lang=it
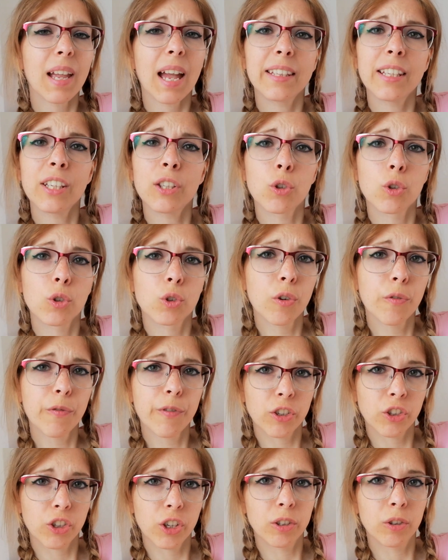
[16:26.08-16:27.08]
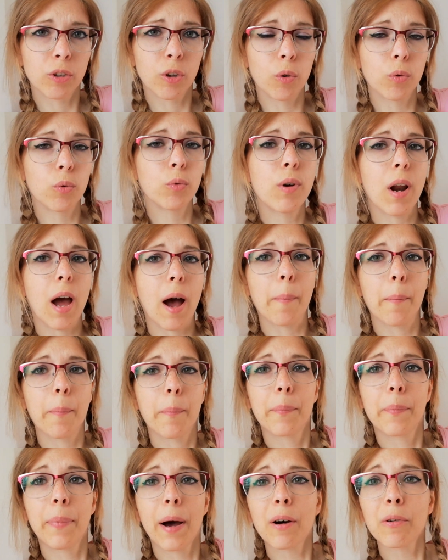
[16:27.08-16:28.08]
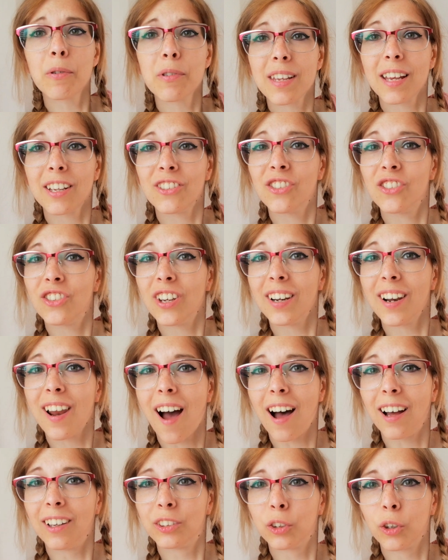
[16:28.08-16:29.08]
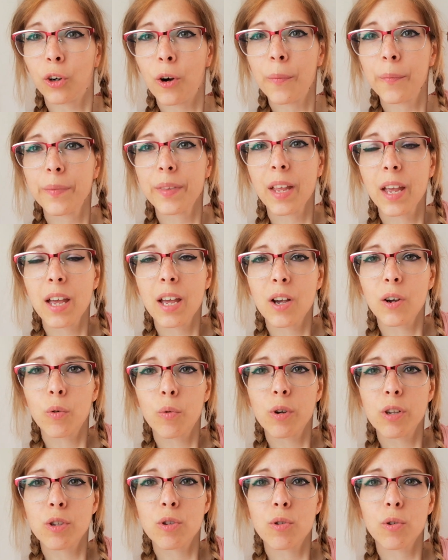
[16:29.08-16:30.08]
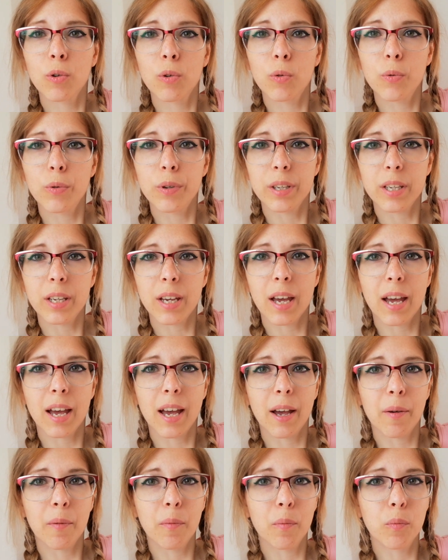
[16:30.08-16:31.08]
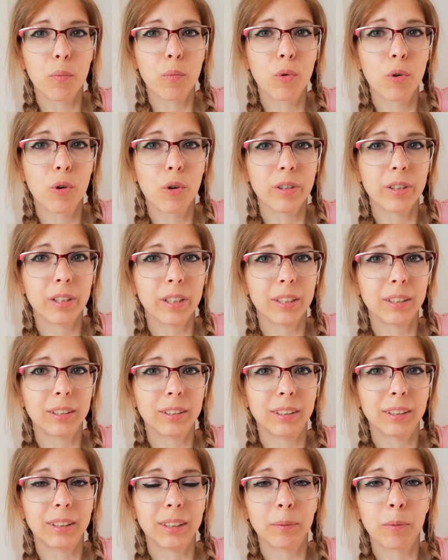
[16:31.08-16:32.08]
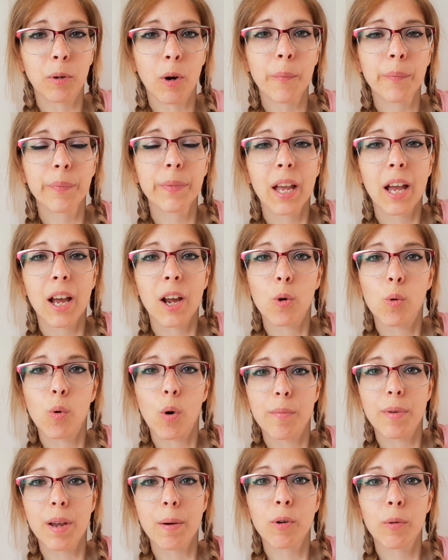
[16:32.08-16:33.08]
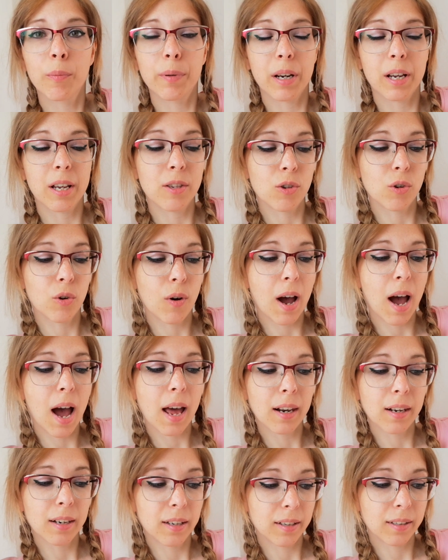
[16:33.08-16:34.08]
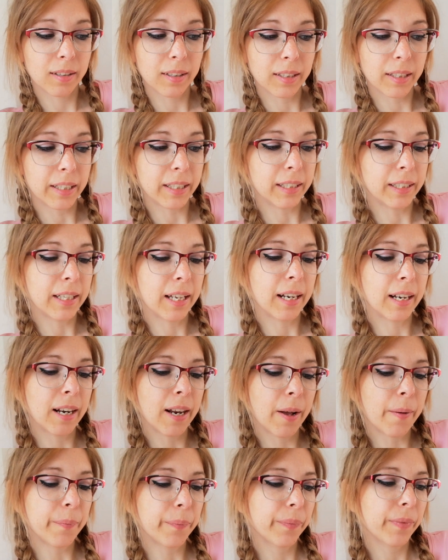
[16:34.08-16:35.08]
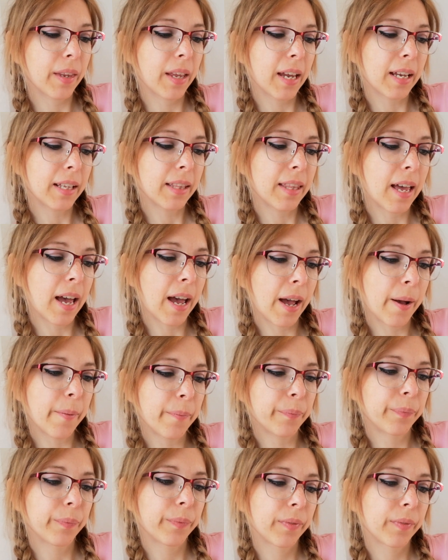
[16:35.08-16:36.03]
Adesso sto facendo una pausa gelato questo qui è buonissimo lo abbiamo preso al Lidl ed è